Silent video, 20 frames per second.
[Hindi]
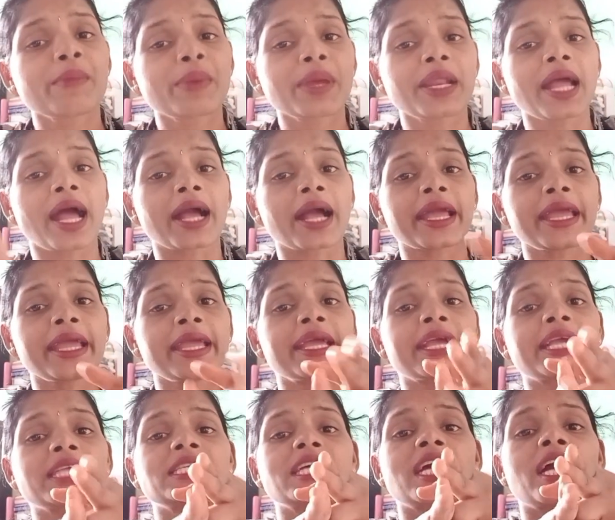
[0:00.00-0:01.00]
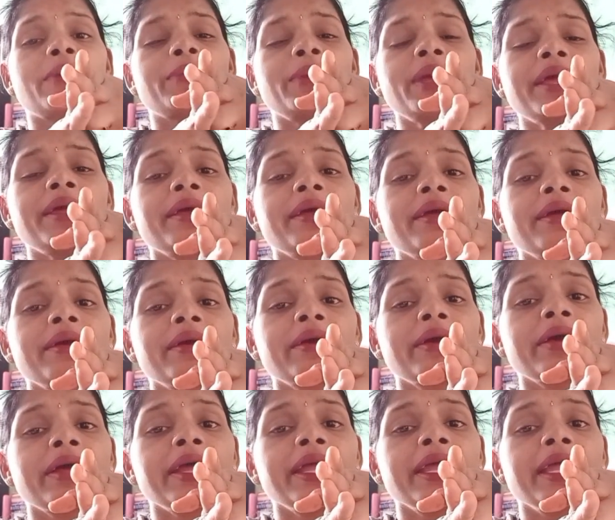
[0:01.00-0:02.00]
फिर आके एक जगह में
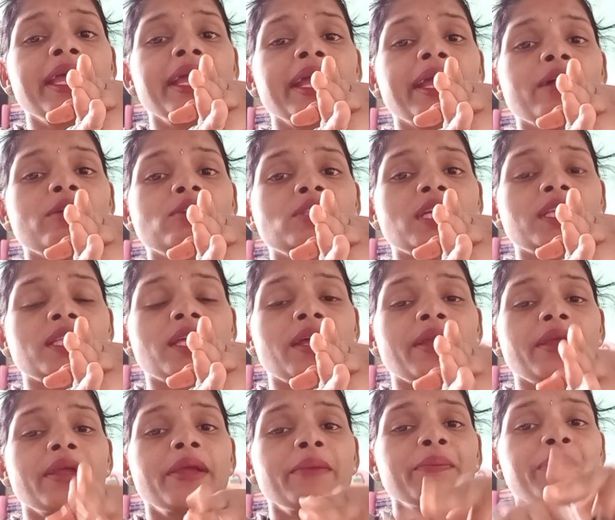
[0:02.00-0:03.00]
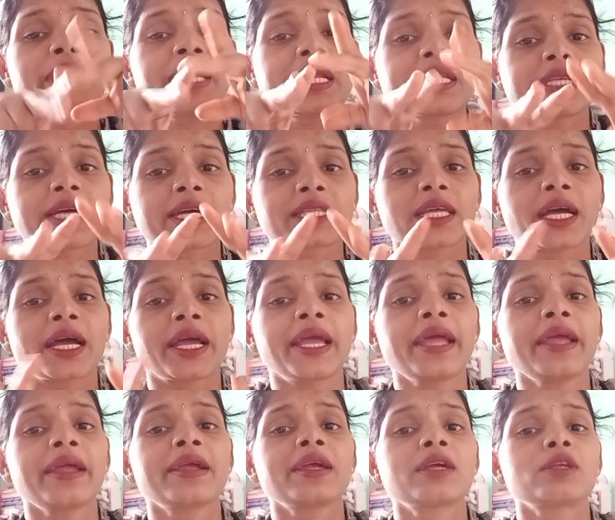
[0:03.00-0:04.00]
एक हो जाता है फिर जाता
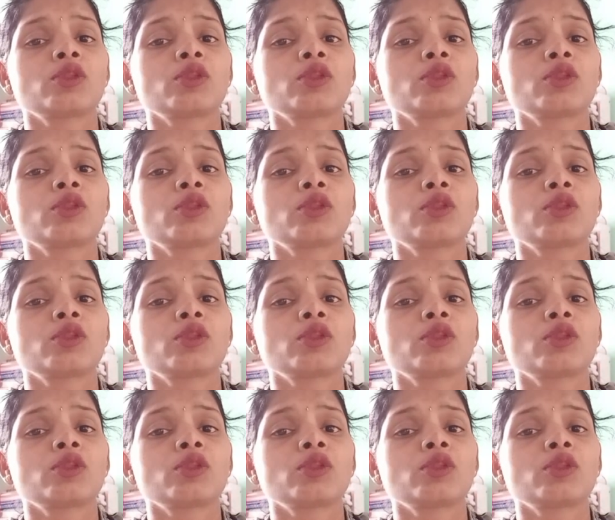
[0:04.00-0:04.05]
है